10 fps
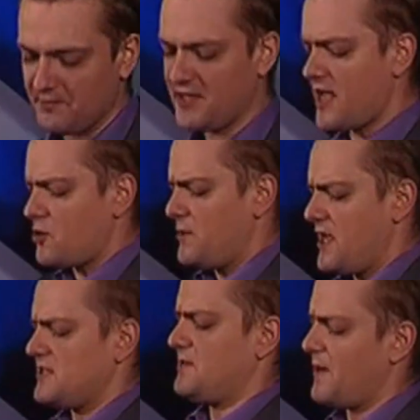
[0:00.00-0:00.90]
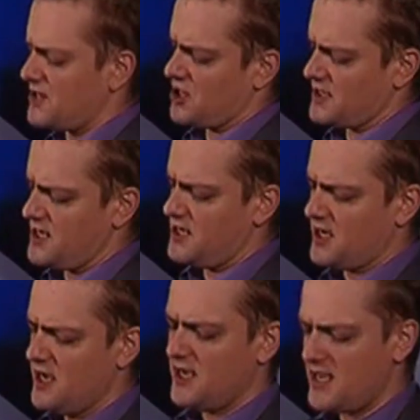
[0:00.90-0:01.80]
Итак, у меня есть пачка денег, и я